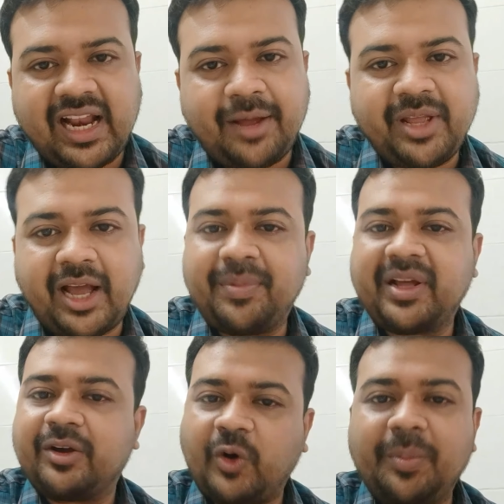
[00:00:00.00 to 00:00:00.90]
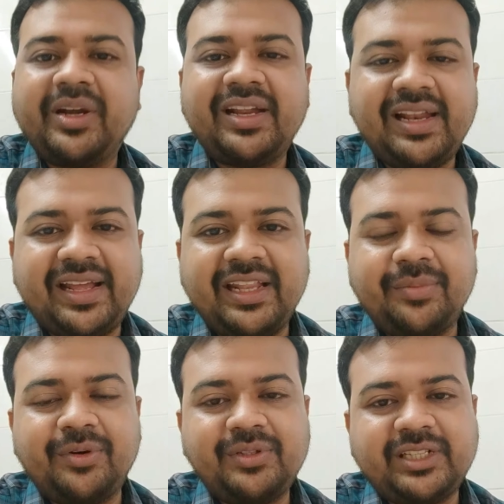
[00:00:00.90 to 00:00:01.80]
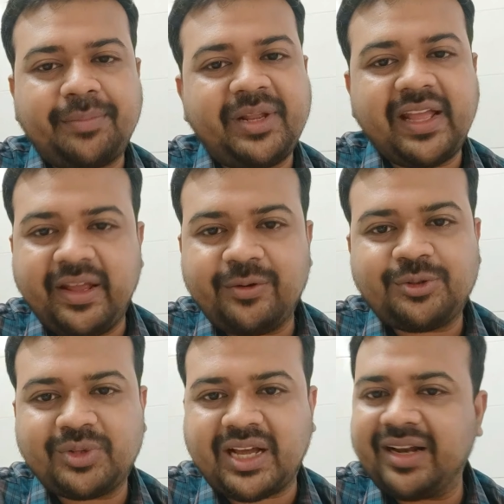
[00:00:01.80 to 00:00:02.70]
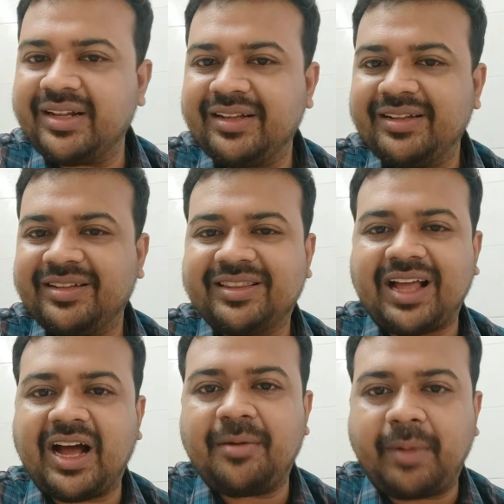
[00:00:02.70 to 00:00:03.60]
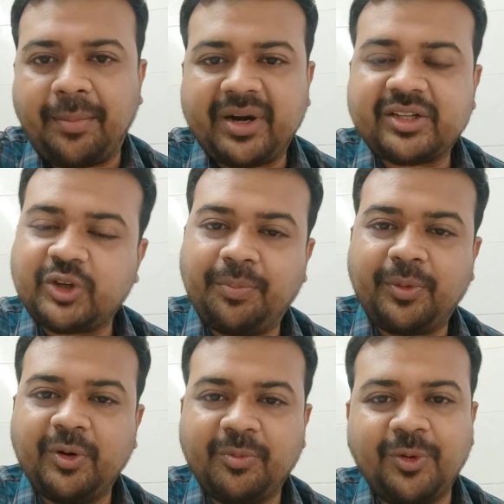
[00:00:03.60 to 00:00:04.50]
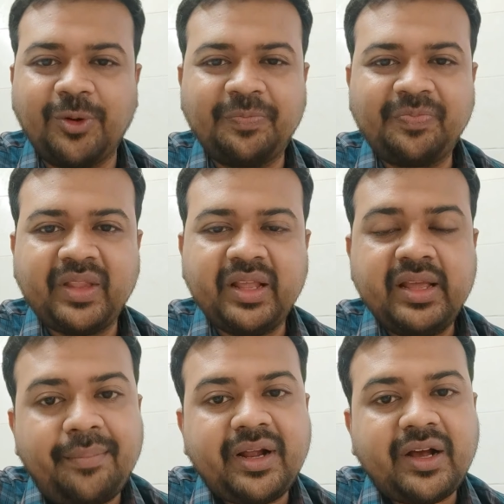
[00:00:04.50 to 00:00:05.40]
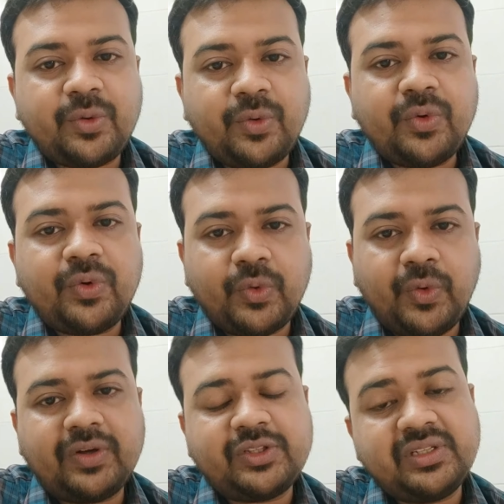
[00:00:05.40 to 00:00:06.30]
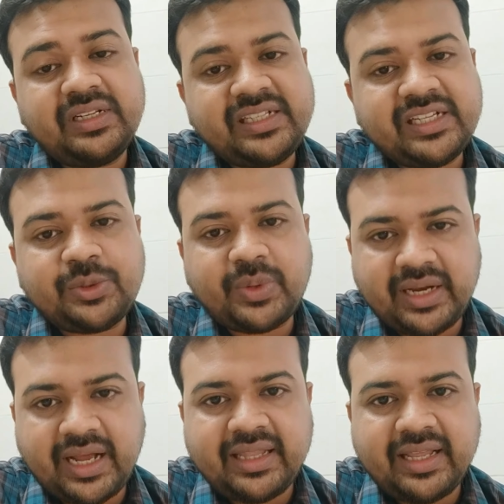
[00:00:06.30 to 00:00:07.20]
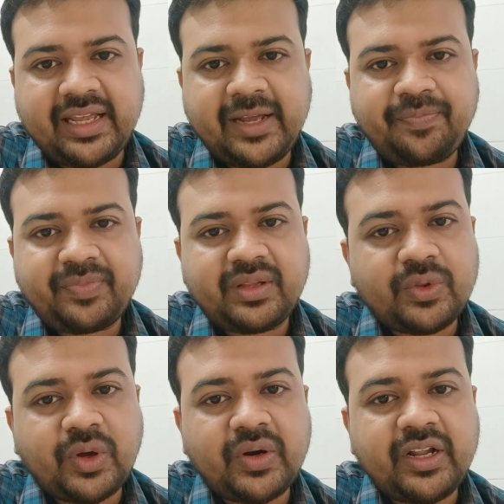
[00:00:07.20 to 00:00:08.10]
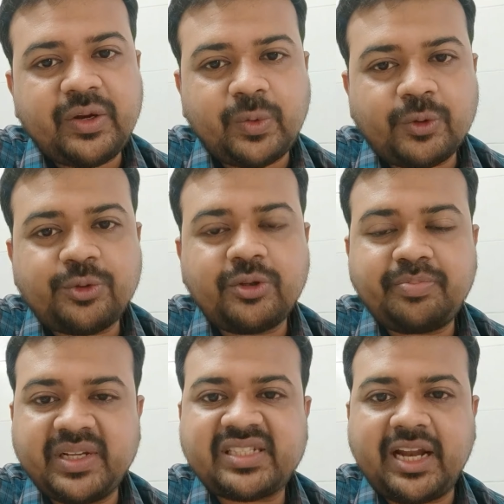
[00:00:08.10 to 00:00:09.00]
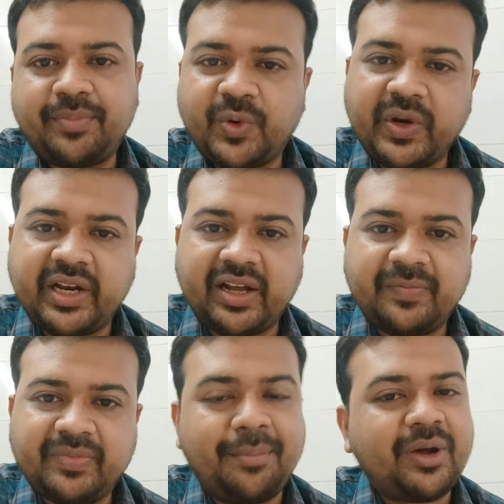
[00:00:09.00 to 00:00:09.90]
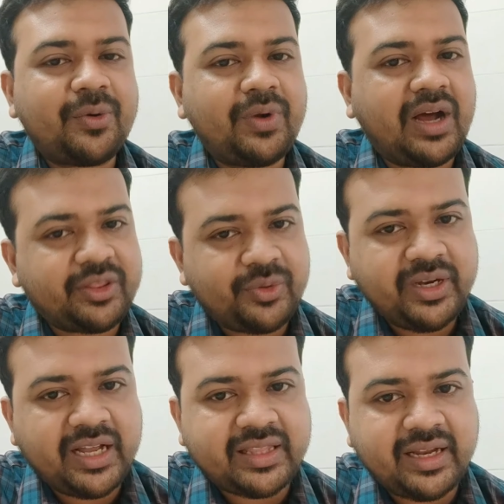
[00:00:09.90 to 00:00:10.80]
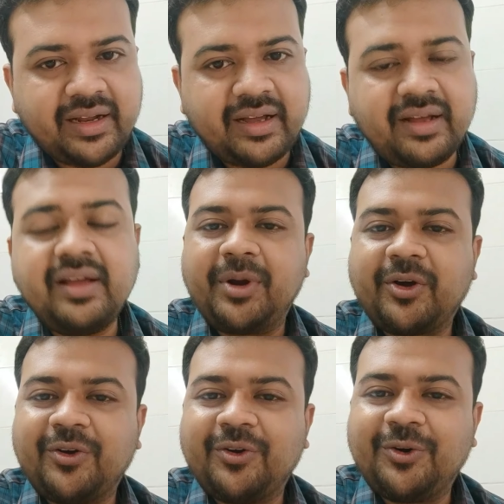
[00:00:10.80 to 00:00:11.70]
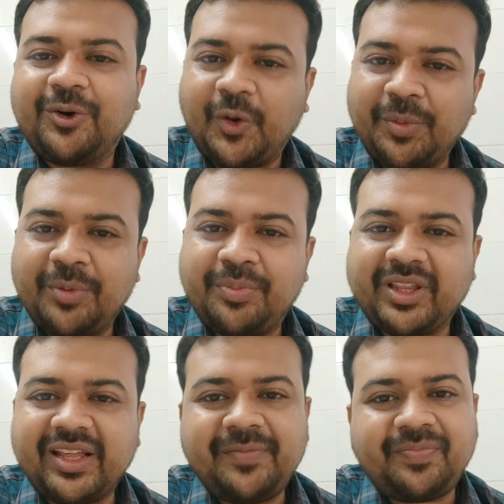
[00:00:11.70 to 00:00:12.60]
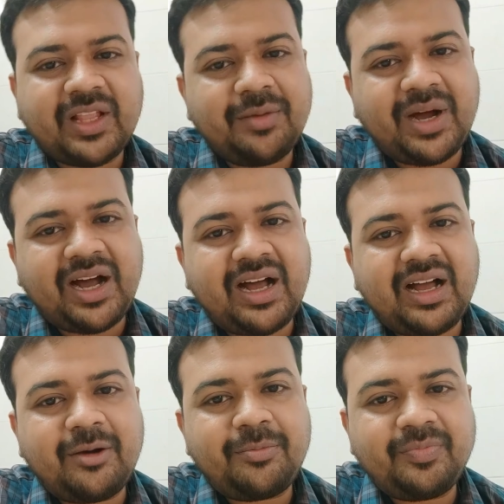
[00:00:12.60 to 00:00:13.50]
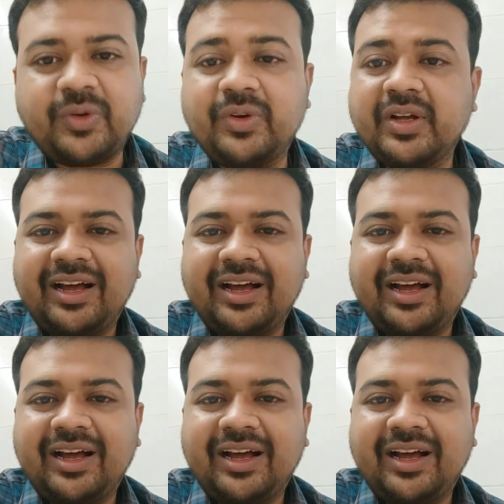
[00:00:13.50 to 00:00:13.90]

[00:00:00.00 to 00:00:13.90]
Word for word: আর আমি আপনাকে কমেন্টে লিখে দিব যে আপনি এই ওষুধ খান তা ভাবাটা সম্পূর্ণ ভুল আমরা কোনো রোগ নিজের চোখে না দেখে কোনো ধরনের ওষুধ প্রেসক্রাইব করি না আমরা কোনো হাতুড়ি ডাক্তার না আমরা কোনো হোমিওপ্যাথি বা কোনো